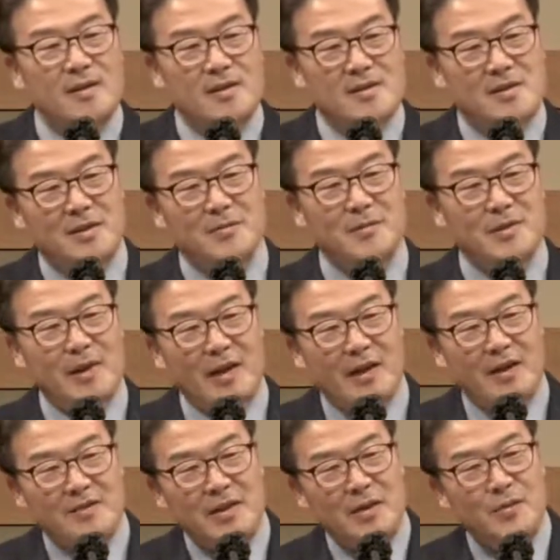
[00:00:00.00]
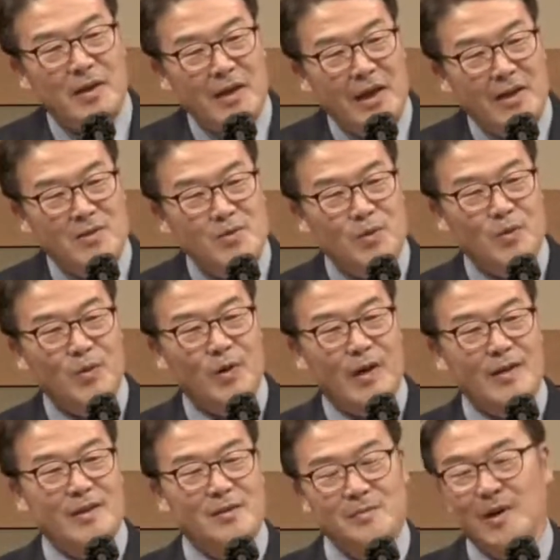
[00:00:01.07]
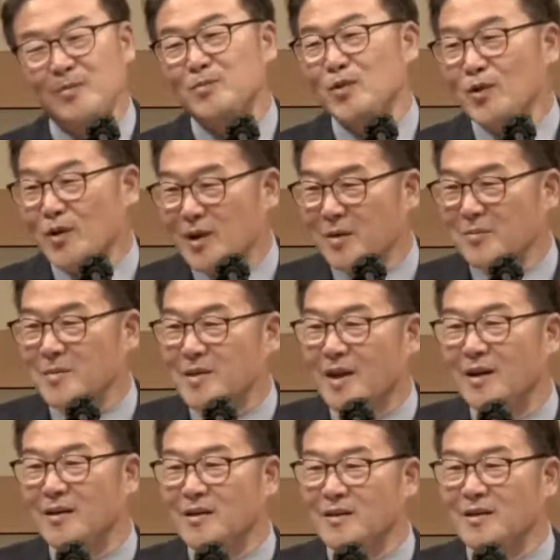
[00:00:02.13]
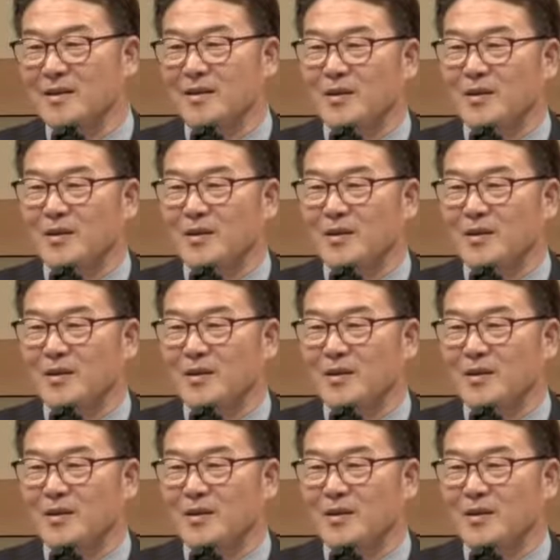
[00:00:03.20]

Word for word: 지금은 내가 상황이 안 좋은 것 같으니만 물러납니다.